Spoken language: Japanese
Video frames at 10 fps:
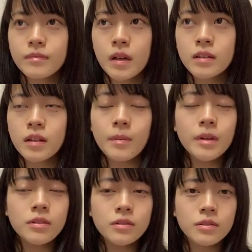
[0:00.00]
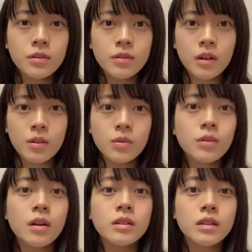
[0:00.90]
食べる量が多
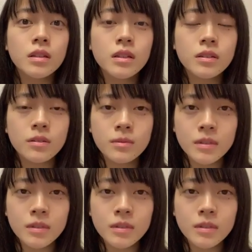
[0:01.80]
かったなって